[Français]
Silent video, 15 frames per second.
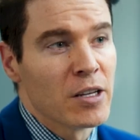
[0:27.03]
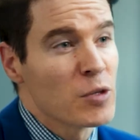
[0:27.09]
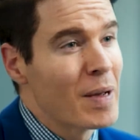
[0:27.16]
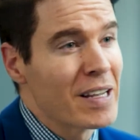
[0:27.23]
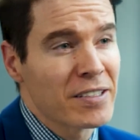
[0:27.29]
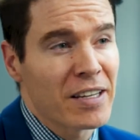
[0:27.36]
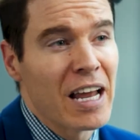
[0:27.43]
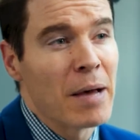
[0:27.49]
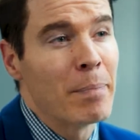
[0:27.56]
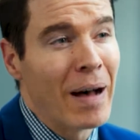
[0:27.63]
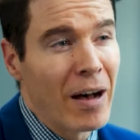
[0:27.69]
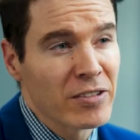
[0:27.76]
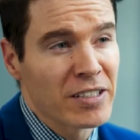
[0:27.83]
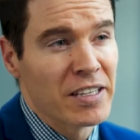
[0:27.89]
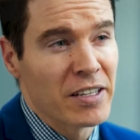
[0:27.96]
Je pense que la
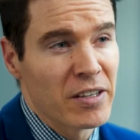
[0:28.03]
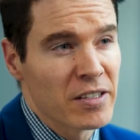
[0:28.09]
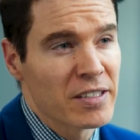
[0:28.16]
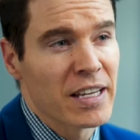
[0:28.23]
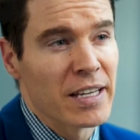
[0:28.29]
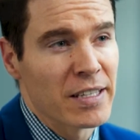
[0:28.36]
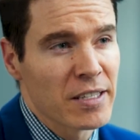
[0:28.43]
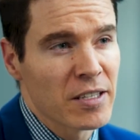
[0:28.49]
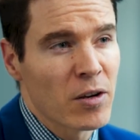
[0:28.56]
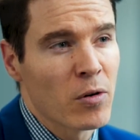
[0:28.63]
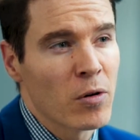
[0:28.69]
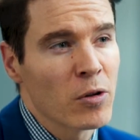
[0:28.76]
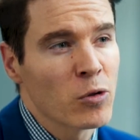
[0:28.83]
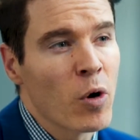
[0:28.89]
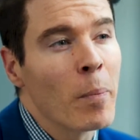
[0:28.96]
base de la négociation
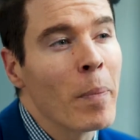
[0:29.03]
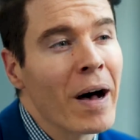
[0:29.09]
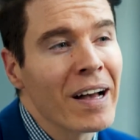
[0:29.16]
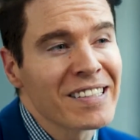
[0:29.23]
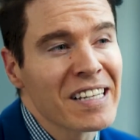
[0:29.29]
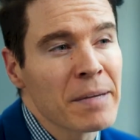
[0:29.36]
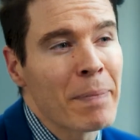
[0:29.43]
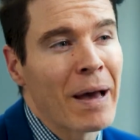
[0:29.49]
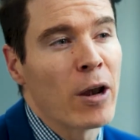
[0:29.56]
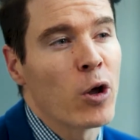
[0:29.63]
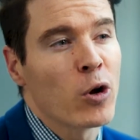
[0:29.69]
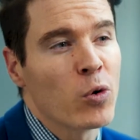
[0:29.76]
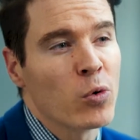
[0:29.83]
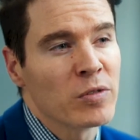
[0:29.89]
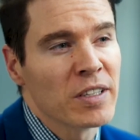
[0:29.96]
doit passer par
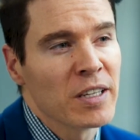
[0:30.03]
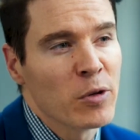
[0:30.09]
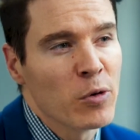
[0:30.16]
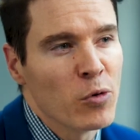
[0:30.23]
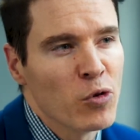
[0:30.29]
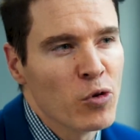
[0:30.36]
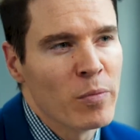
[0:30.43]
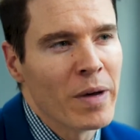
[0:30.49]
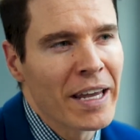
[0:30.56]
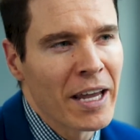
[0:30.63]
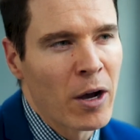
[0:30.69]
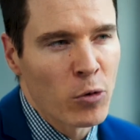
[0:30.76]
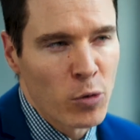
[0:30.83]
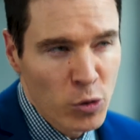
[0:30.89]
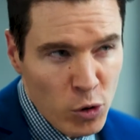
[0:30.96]
le côté humain
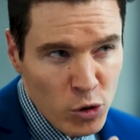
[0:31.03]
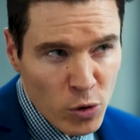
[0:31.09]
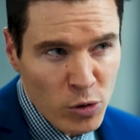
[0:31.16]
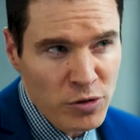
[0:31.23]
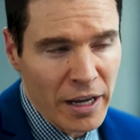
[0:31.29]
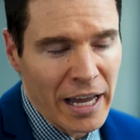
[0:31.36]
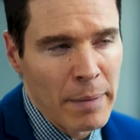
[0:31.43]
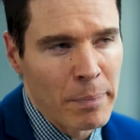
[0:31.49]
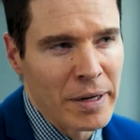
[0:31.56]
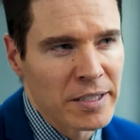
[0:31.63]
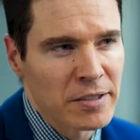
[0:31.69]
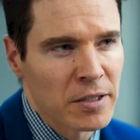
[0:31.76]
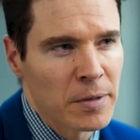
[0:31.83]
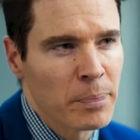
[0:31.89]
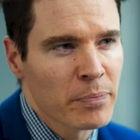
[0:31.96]
et on doit toujours se rappeler
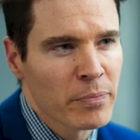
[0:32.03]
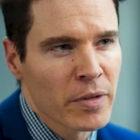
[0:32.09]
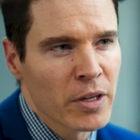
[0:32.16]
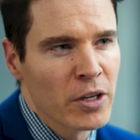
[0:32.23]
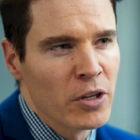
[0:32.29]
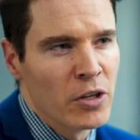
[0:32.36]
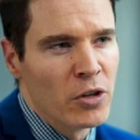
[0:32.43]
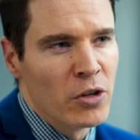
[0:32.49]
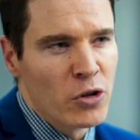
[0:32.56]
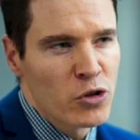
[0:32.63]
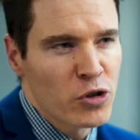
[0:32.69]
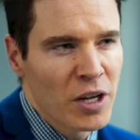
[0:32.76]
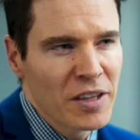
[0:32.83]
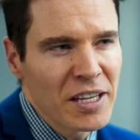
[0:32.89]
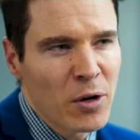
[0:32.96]
ça. Je
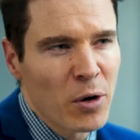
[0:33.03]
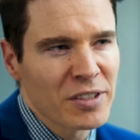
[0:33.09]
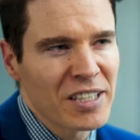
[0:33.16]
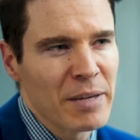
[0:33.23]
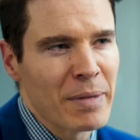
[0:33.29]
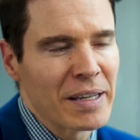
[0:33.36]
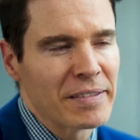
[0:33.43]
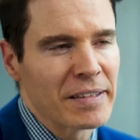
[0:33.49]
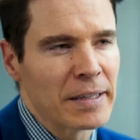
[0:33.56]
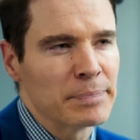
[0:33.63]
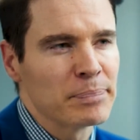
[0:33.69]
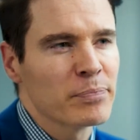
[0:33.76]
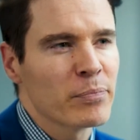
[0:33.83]
vous donne des conseils maintenant.